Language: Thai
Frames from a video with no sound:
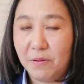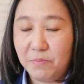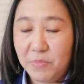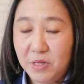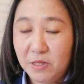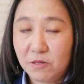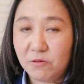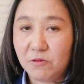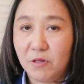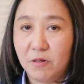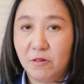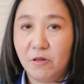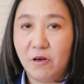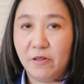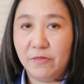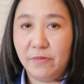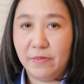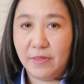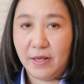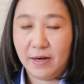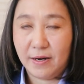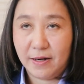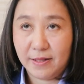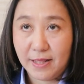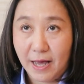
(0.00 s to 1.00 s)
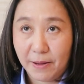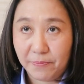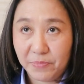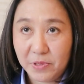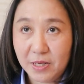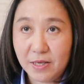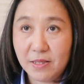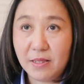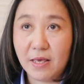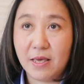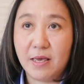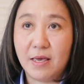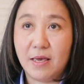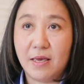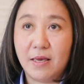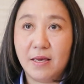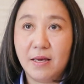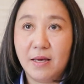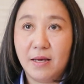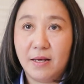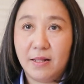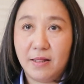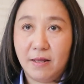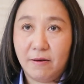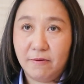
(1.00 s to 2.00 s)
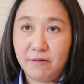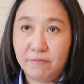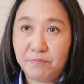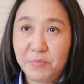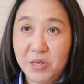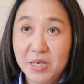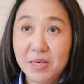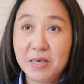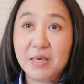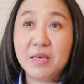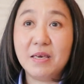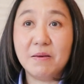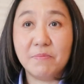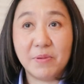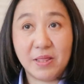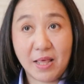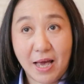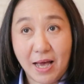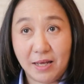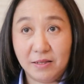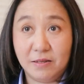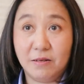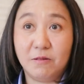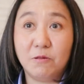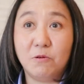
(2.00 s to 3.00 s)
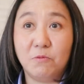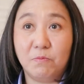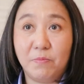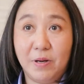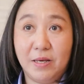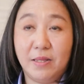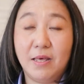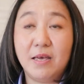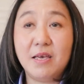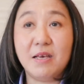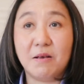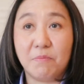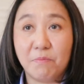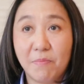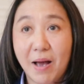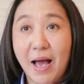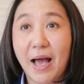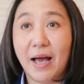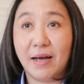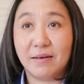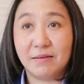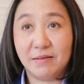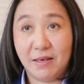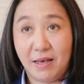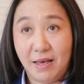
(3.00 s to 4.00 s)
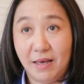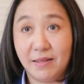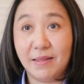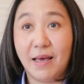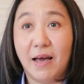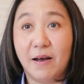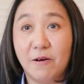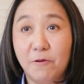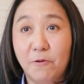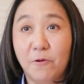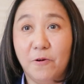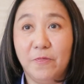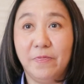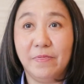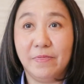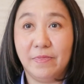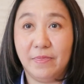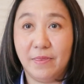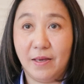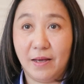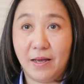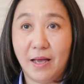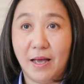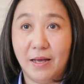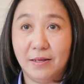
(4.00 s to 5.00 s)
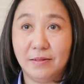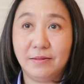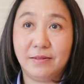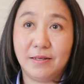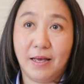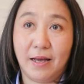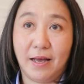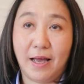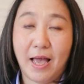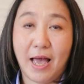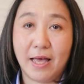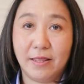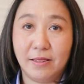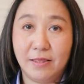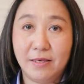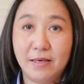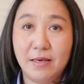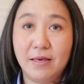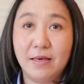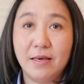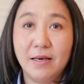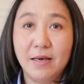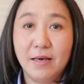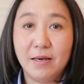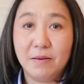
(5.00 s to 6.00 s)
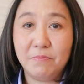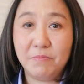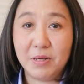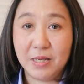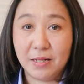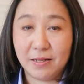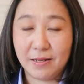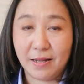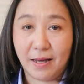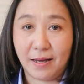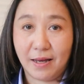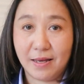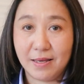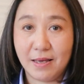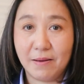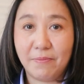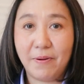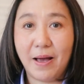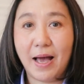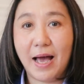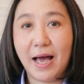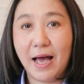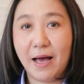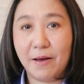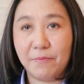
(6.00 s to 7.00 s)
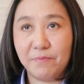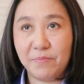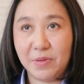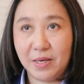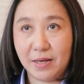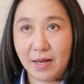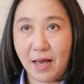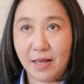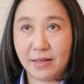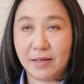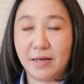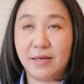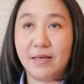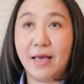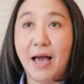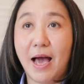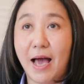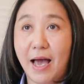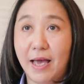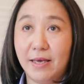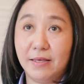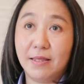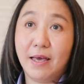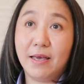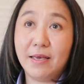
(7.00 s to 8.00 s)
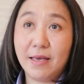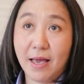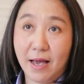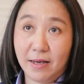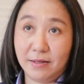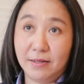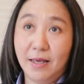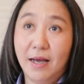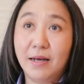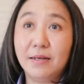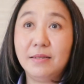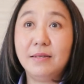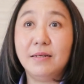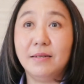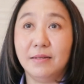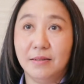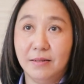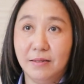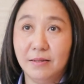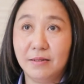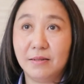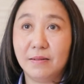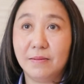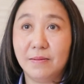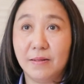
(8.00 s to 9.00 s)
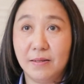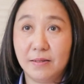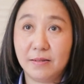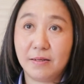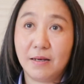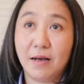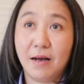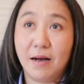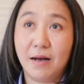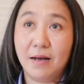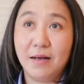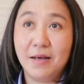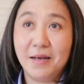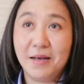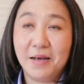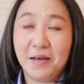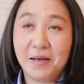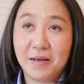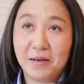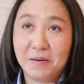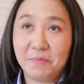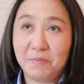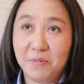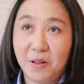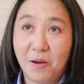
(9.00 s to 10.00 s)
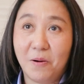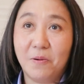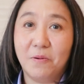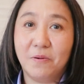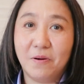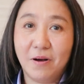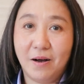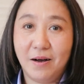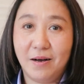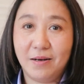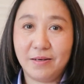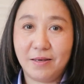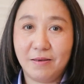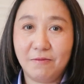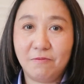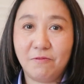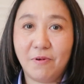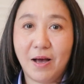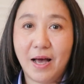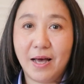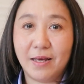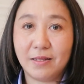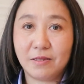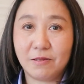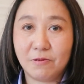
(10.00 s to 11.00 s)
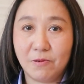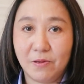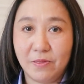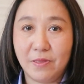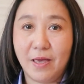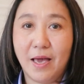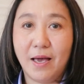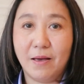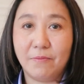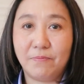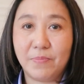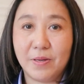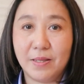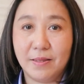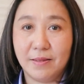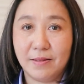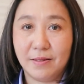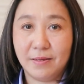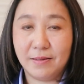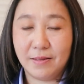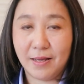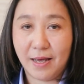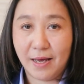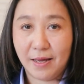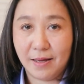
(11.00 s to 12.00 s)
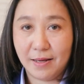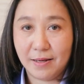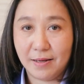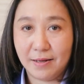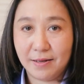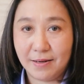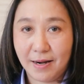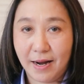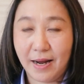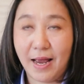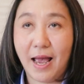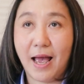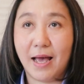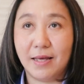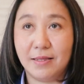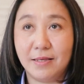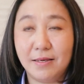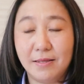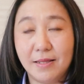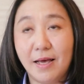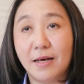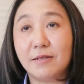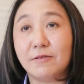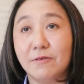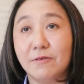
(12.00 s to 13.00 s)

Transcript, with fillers: มีส่วนลดในระดับที่ดี แล้ว PE มันอาจจะลงไปได้อีกมากในอนาคตนะคะจากการที่มีศักยภาพมีการขยายได้อย่างยั่งยืนเพราะฉะนั้นก็เราก็คิดว่าตัวนี้เป็นราคาที่น่า